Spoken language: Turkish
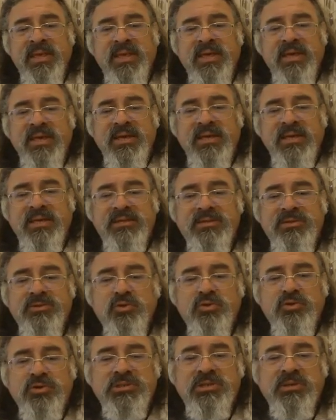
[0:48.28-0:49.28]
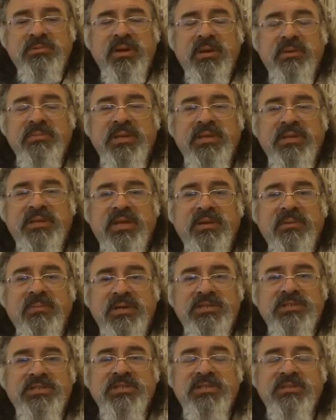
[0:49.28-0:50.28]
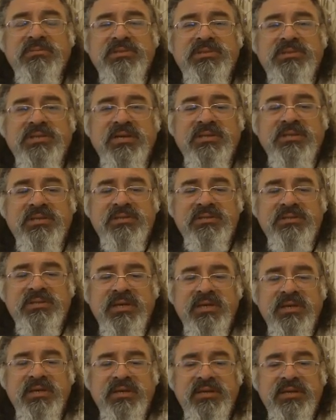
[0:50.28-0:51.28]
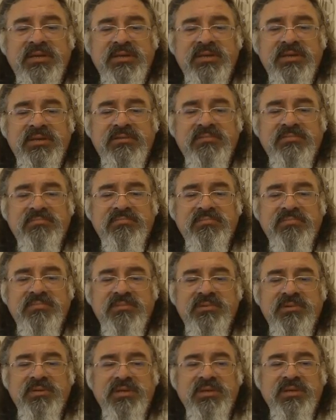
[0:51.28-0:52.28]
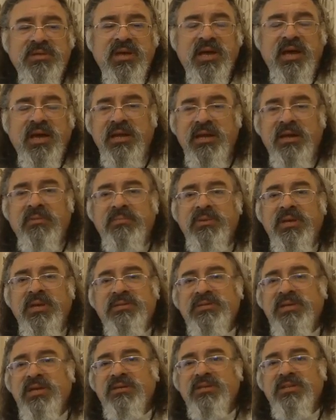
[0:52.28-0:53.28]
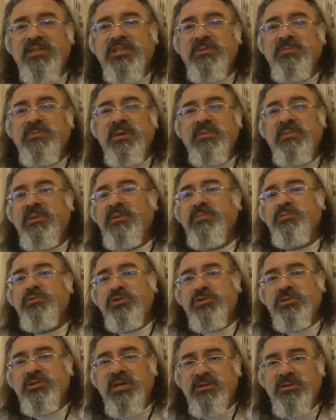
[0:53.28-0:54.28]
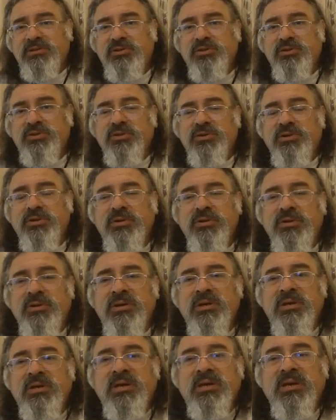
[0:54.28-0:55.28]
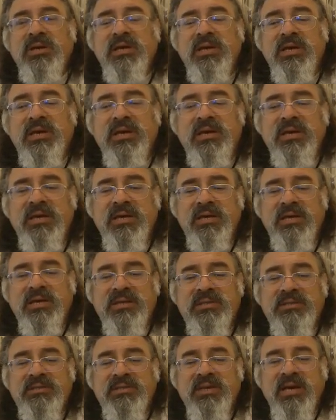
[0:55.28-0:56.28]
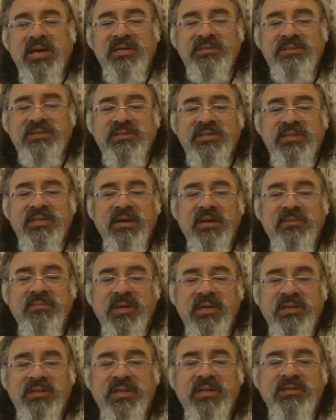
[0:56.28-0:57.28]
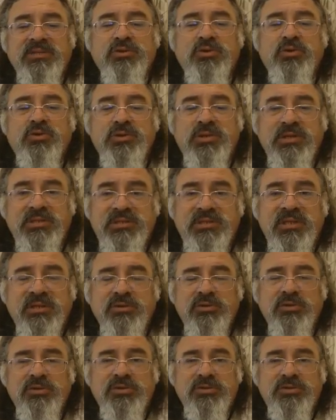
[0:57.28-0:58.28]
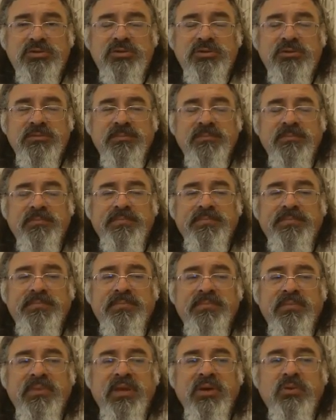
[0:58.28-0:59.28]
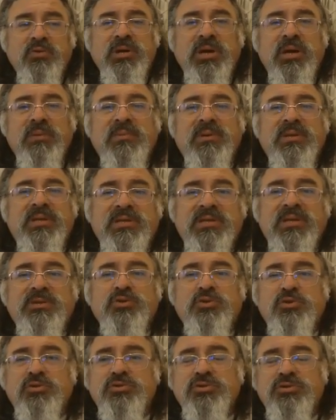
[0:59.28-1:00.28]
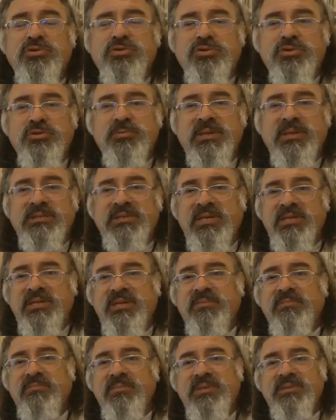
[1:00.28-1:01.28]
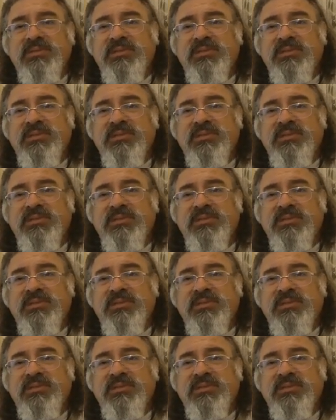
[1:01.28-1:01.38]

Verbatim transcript: E, ee, 9 gibi ameliyatlara başladığımız takdirde ee, her ameliyat yaklaşık bir, bir buçuk saat sürüyor. Ee, hastayı ameliyattan sonra odasına alıyoruz. Uyanmaları da çok uzun sürmez zaten. Bir